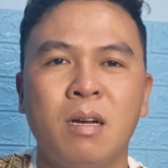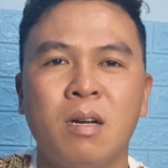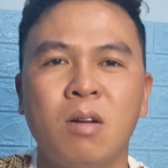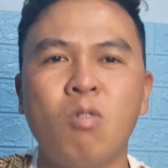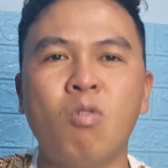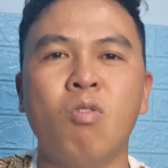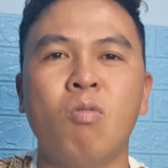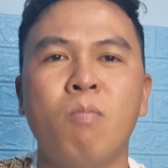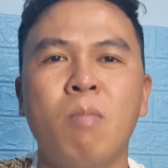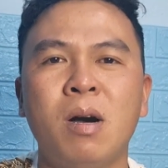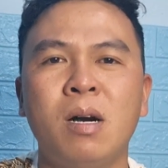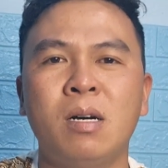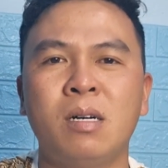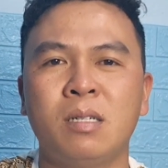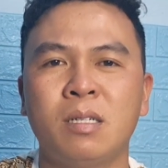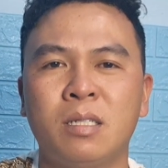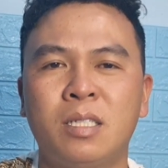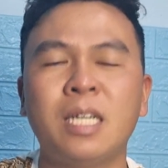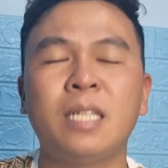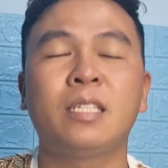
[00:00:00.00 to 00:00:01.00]
ngủ mơ
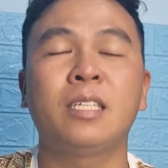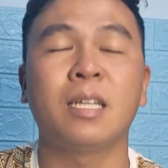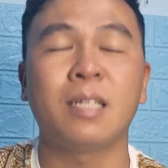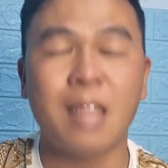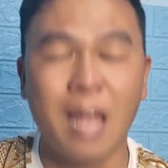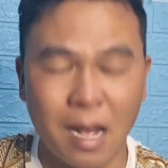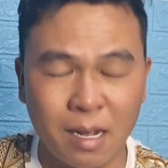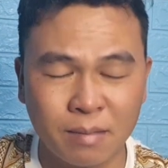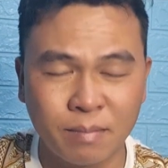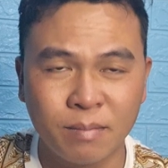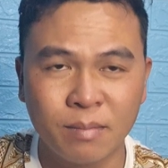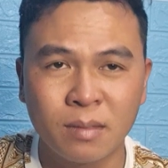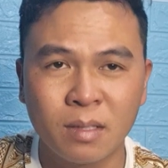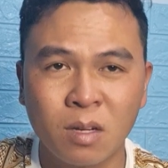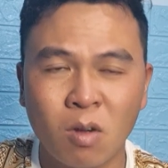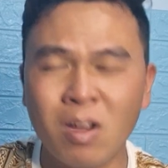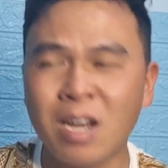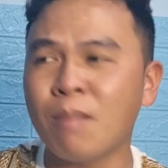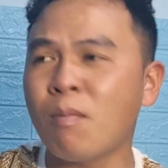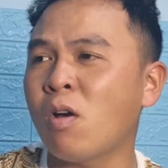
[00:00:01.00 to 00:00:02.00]
trên chiến thắng
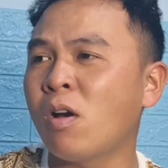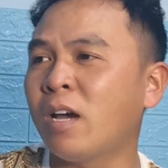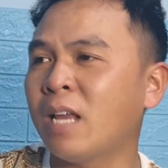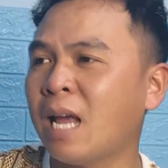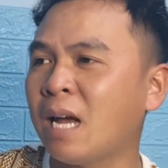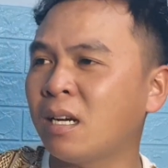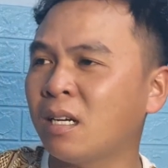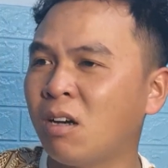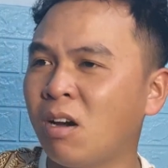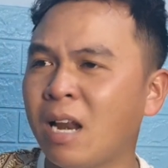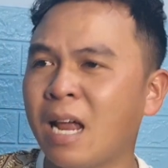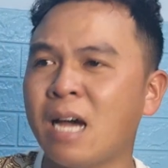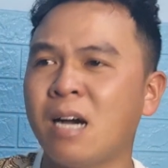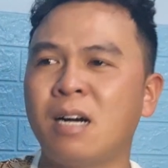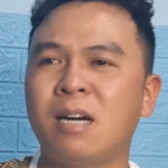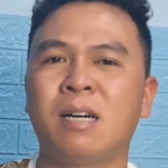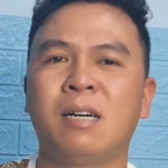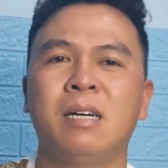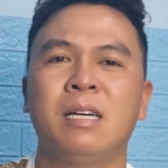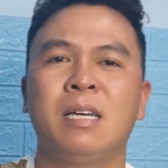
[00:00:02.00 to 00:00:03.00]
có nghĩa là mọi người đang nói là
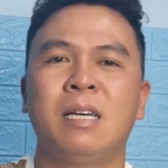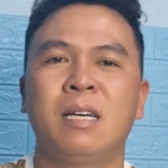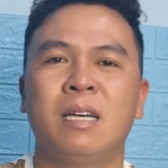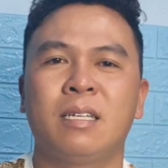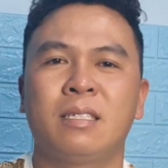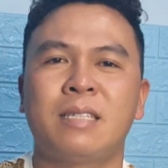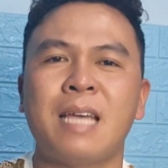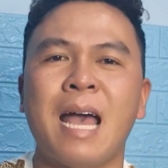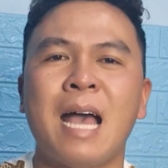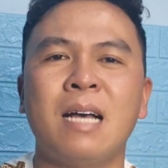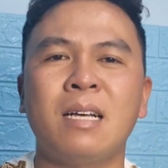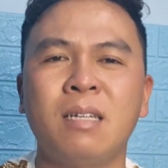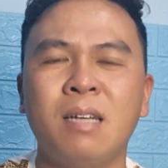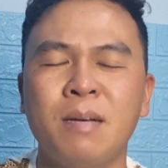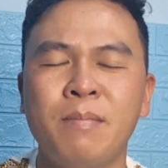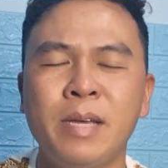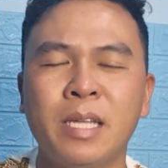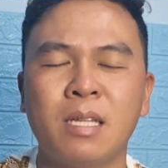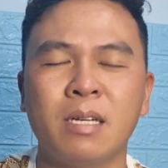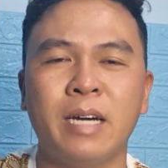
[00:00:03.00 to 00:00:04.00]
ờ trang
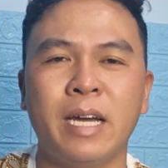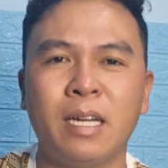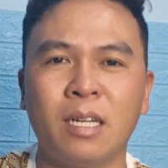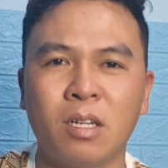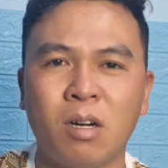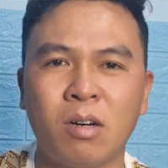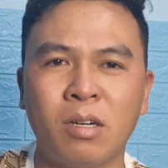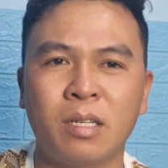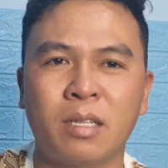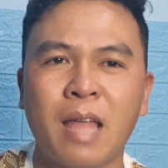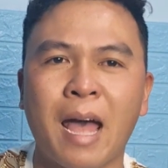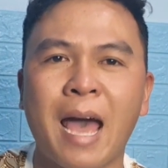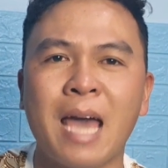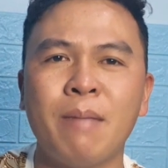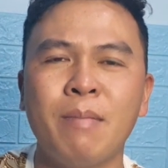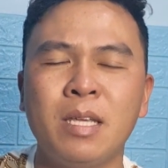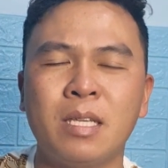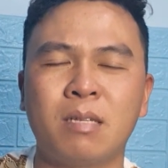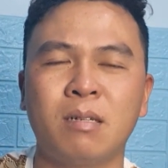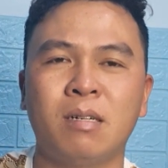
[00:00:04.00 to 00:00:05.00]
à, bị tử hình rồi
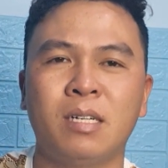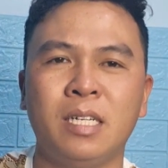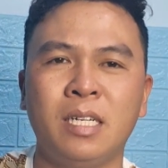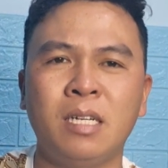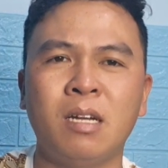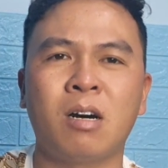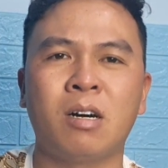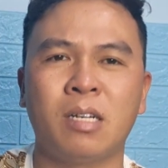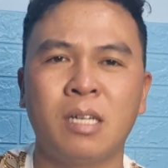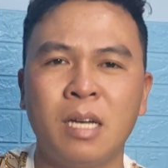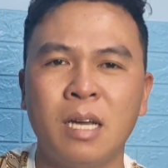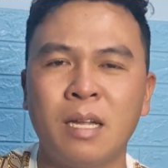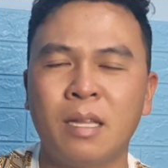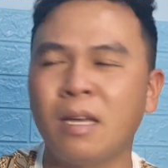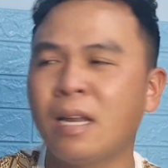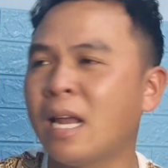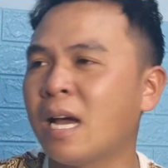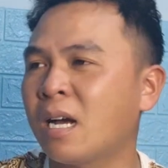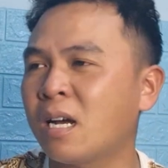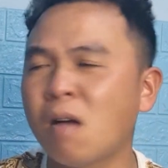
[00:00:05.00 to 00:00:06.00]
thái bị xử lý rồi
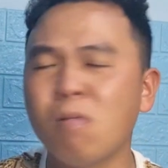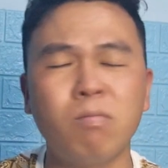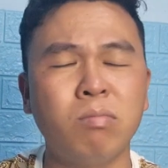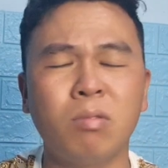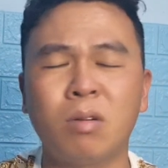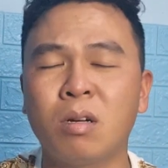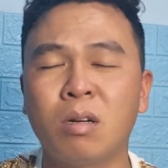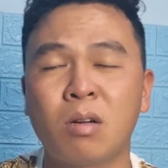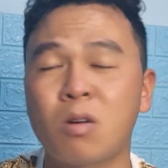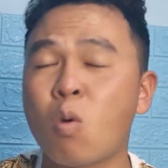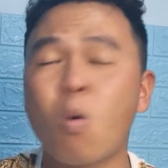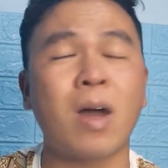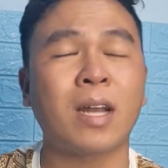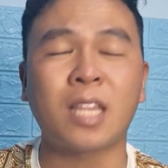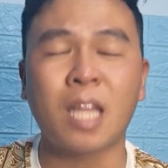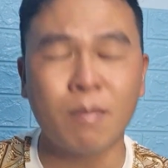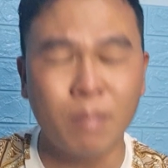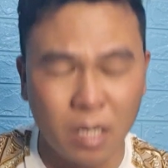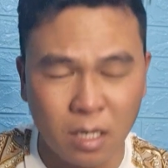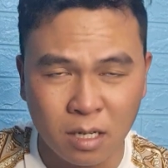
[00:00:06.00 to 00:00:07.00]
nên là không có quan
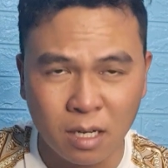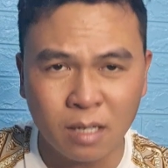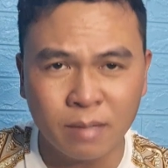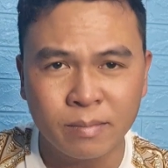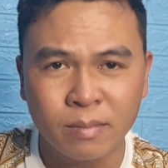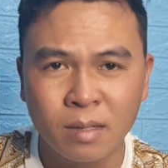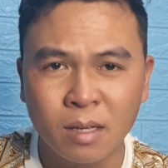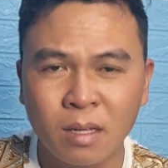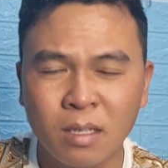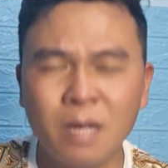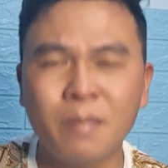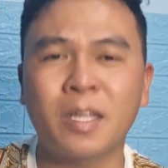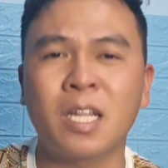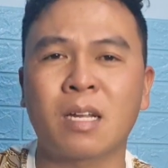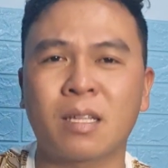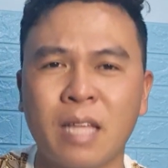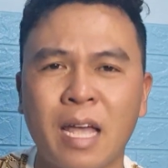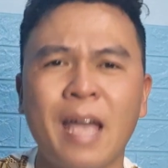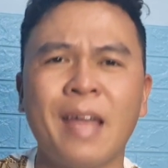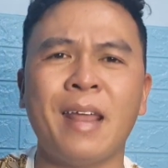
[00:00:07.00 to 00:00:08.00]
tâm đến nữa nhưng mà
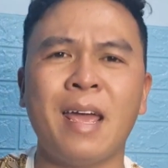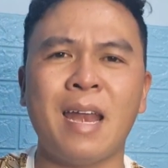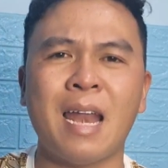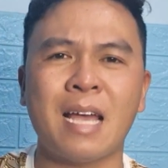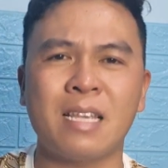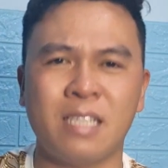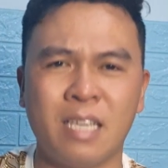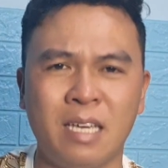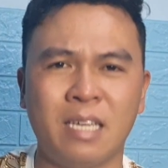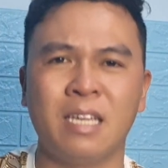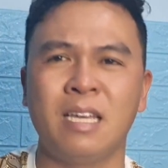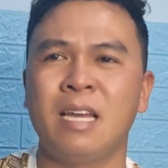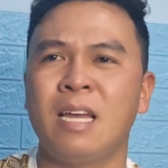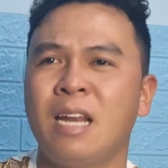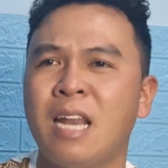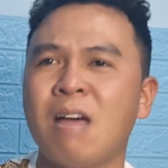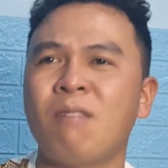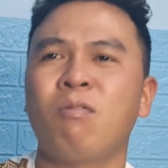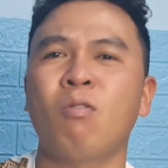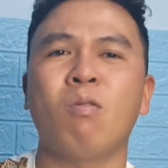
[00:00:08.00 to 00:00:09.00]
thực tế ở đây là gì
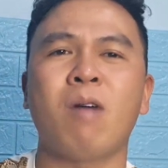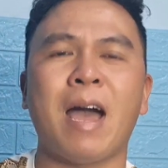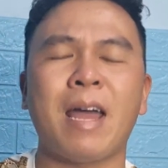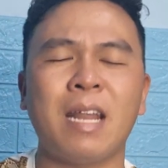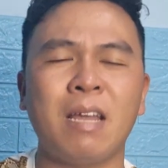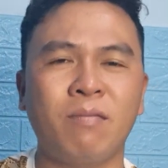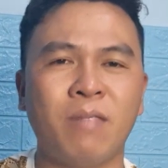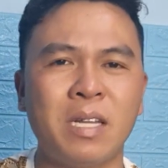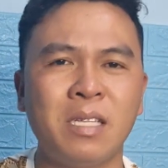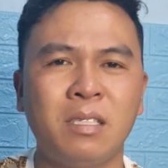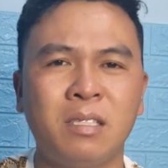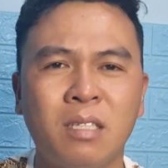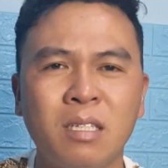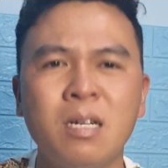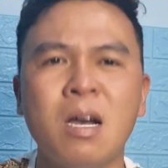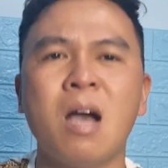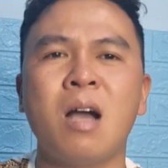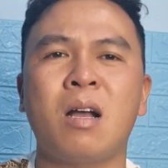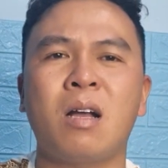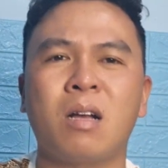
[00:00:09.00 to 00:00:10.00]
là vụ án này vẫn
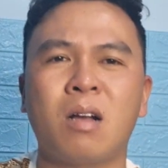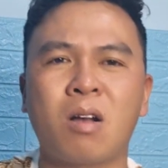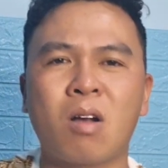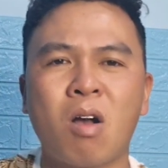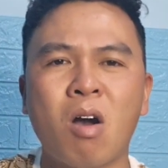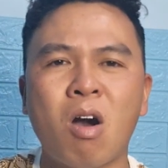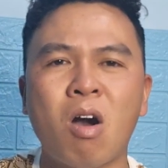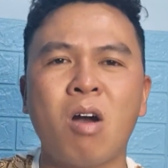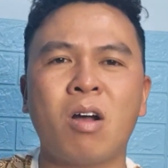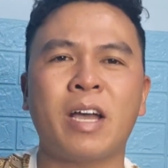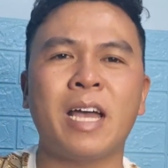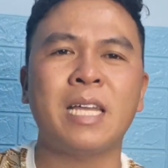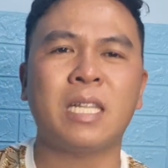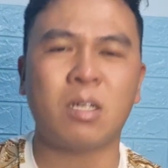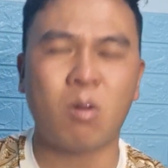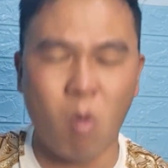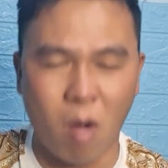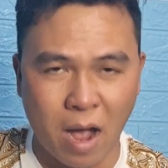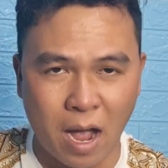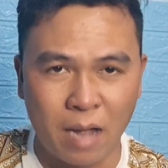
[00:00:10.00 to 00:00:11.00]
chưa có
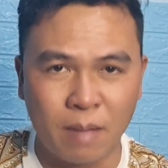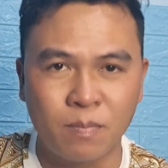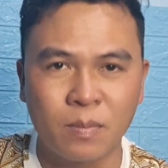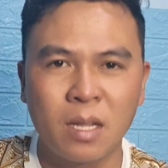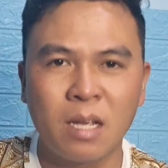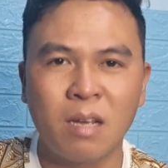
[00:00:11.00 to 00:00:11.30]
kết quả